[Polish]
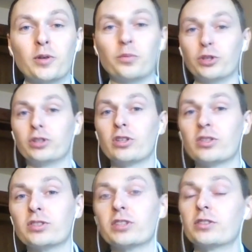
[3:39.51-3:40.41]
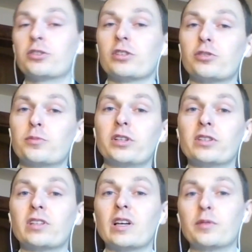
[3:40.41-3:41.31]
moi drodzy, jesteście naszymi
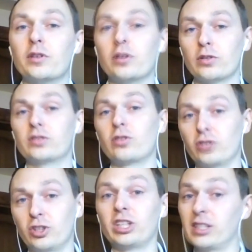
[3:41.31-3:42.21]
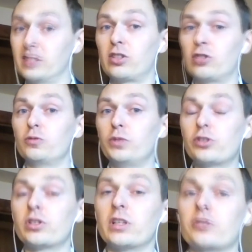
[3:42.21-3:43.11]
klientami od strony tej
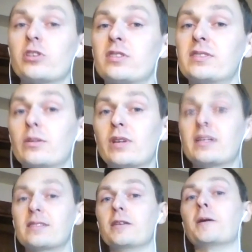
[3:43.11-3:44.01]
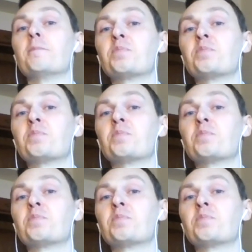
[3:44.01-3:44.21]
gastronomicznej, naszej restauracji.